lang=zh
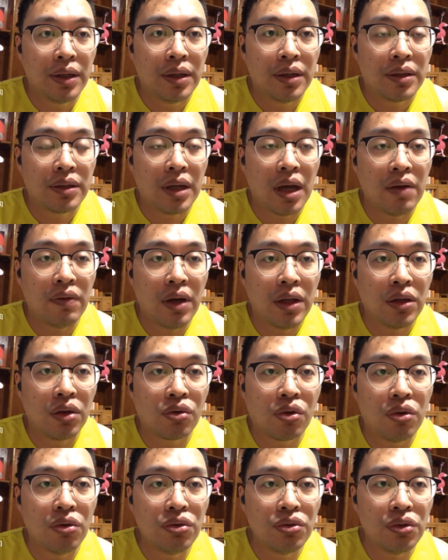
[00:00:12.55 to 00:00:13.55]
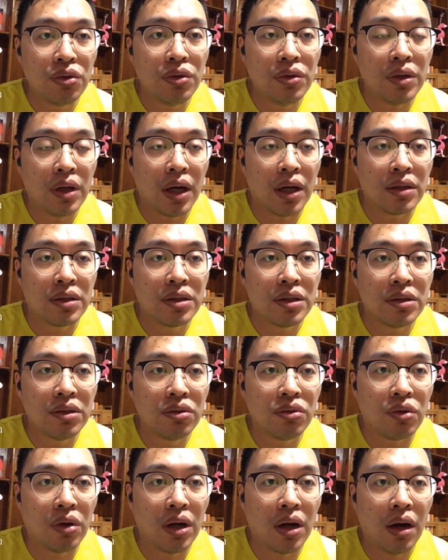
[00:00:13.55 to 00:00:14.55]
台湾的空军啊“经
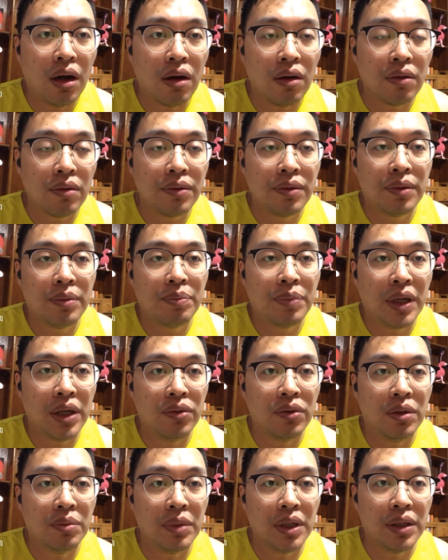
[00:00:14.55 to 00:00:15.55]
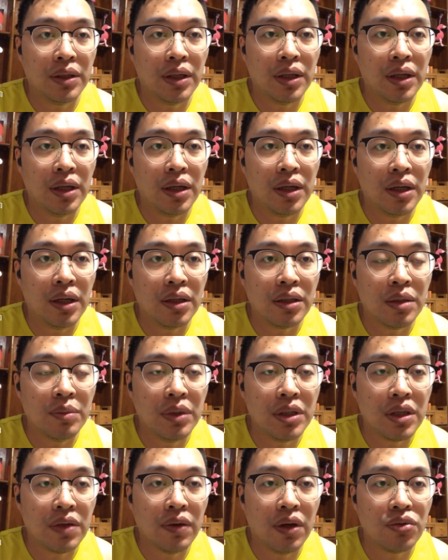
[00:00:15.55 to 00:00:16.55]
国号”被我们的人民
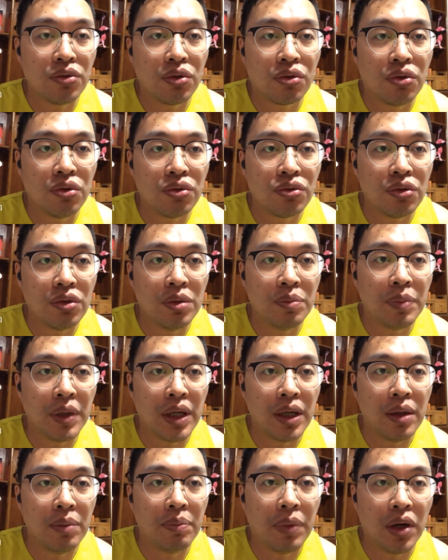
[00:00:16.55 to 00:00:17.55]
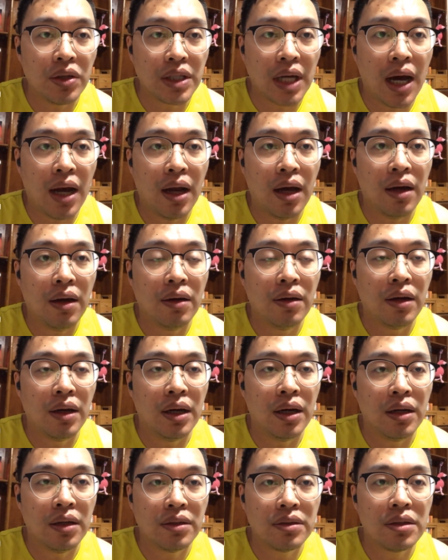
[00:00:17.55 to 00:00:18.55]
解放军空军被包夹了
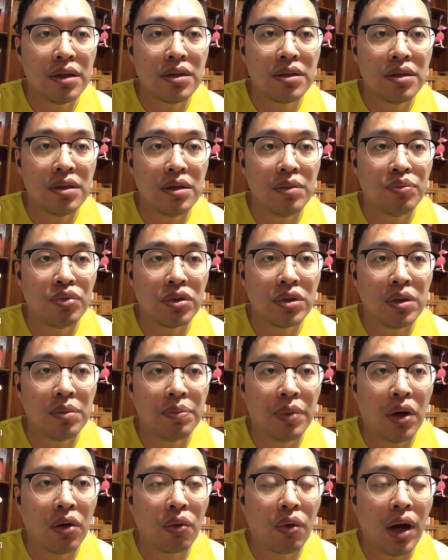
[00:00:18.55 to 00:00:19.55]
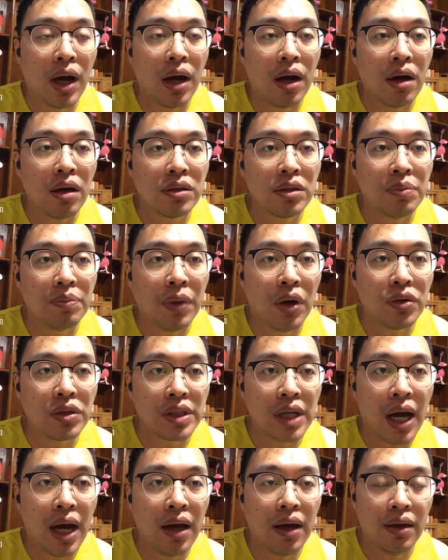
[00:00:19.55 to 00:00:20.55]
啊！这次不是包瓜，而是包
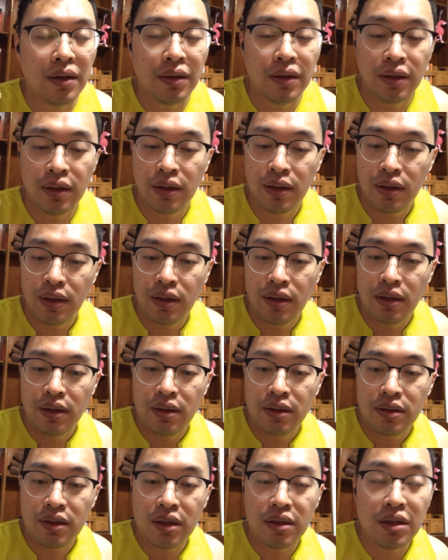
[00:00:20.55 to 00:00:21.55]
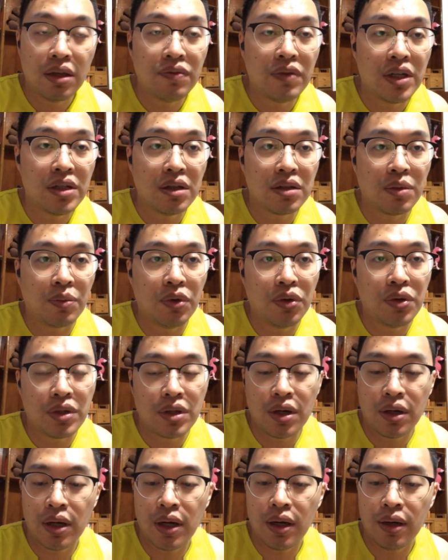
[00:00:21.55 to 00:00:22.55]
夹。这个新闻是怎么回
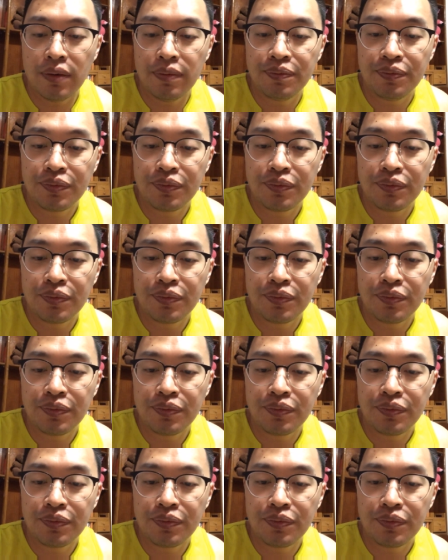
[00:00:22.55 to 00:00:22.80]
事呢？